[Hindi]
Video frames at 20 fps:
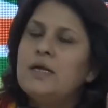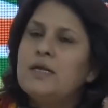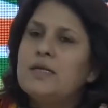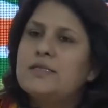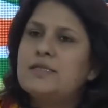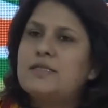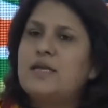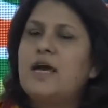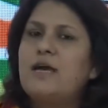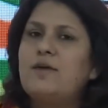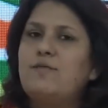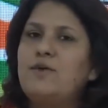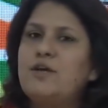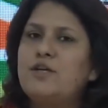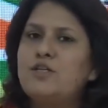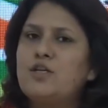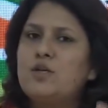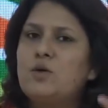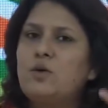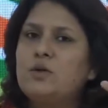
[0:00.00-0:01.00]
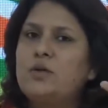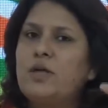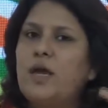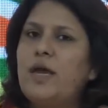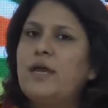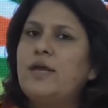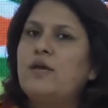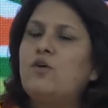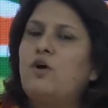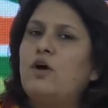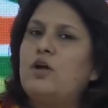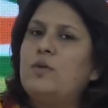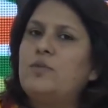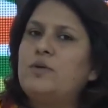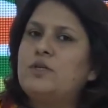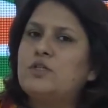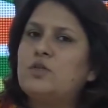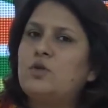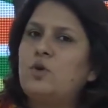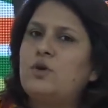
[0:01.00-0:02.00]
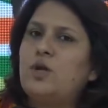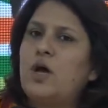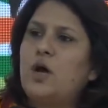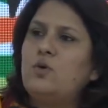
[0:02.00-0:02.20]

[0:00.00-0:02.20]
स्टैगफ्लेशन होता है इकोनॉमी स्लो